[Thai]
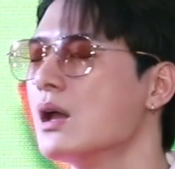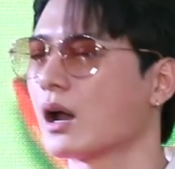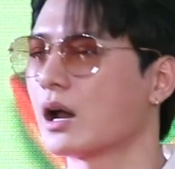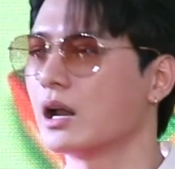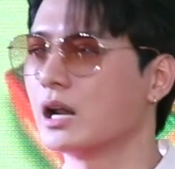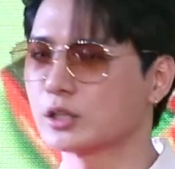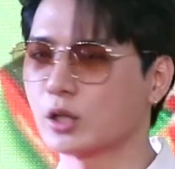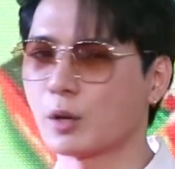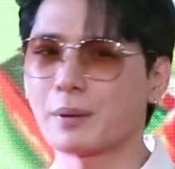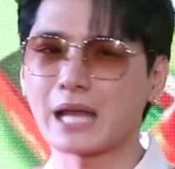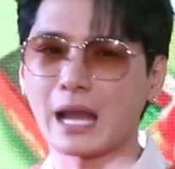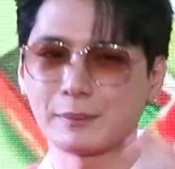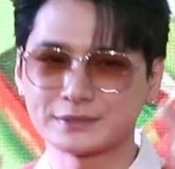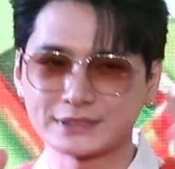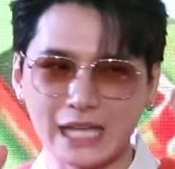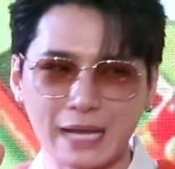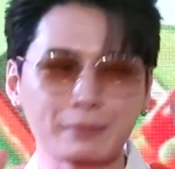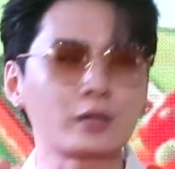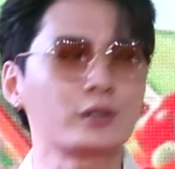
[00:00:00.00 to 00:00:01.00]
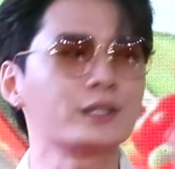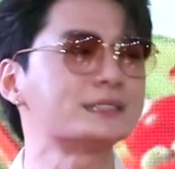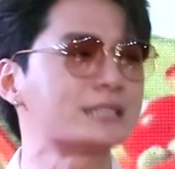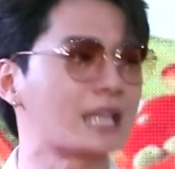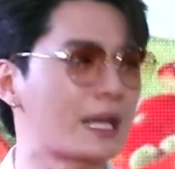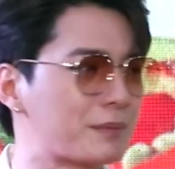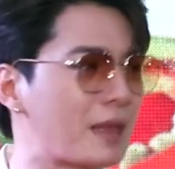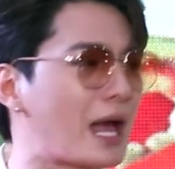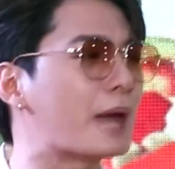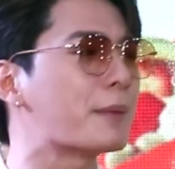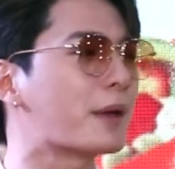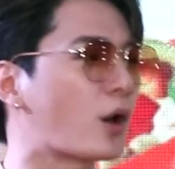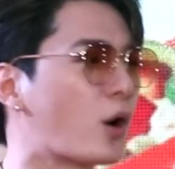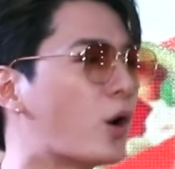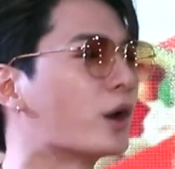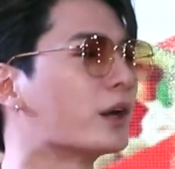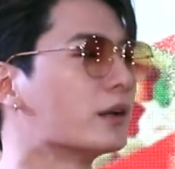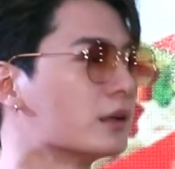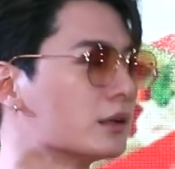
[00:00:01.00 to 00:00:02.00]
ก็เลยต้องพยายามเซฟเท่าที่เซฟได้ไป
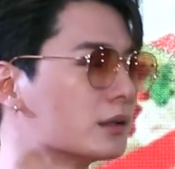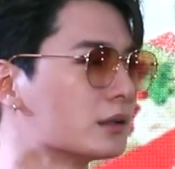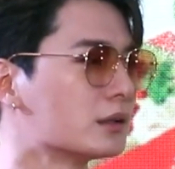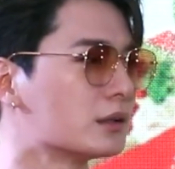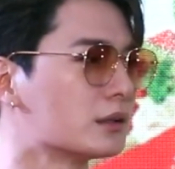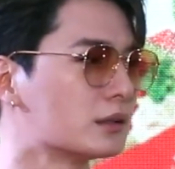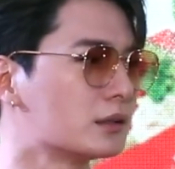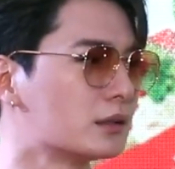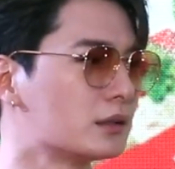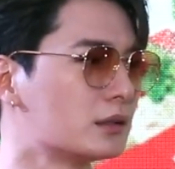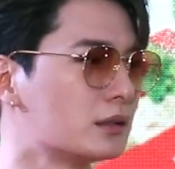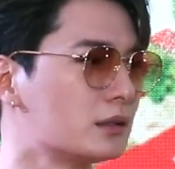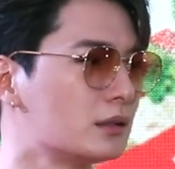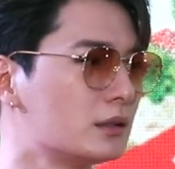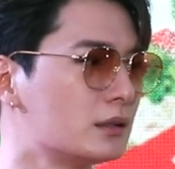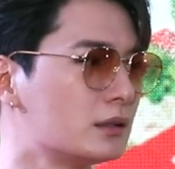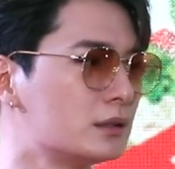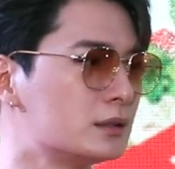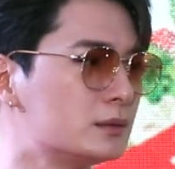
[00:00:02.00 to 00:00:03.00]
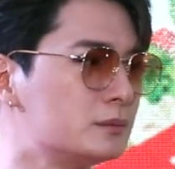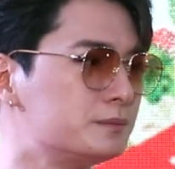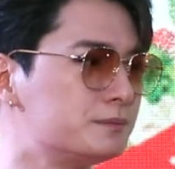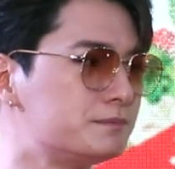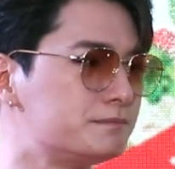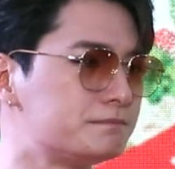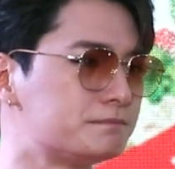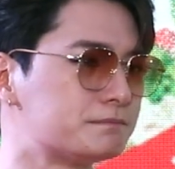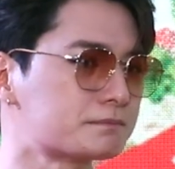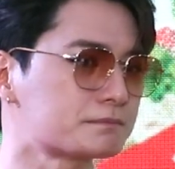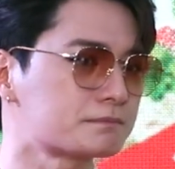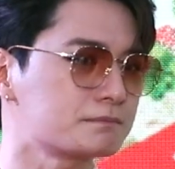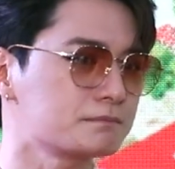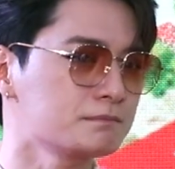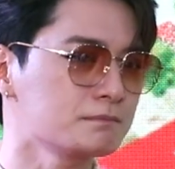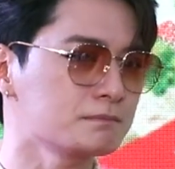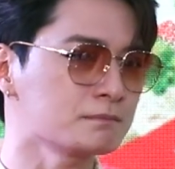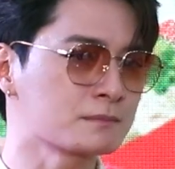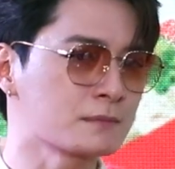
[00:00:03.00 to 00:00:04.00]
ก่อนละครนะคะมันไม่กระทบหรอก
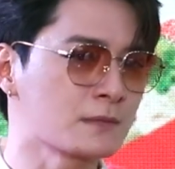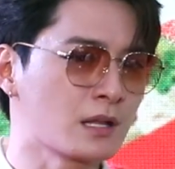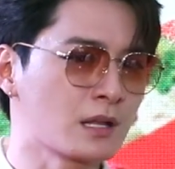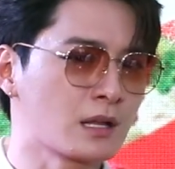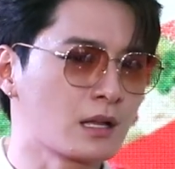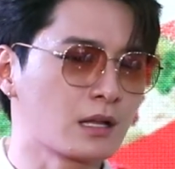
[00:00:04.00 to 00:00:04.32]
มรนอว่า